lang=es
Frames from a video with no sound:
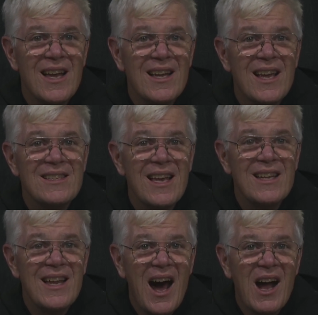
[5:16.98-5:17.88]
que se
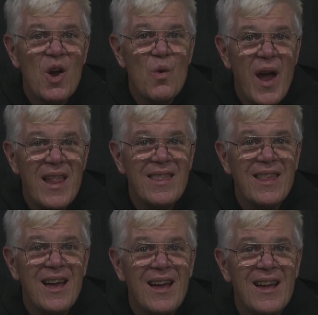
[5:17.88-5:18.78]
da
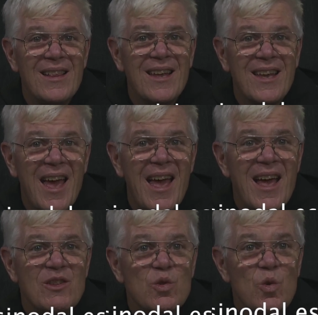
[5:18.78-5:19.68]
cuenta de que
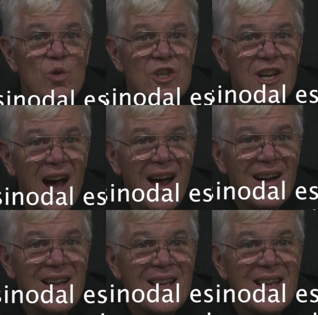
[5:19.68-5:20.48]
escuchar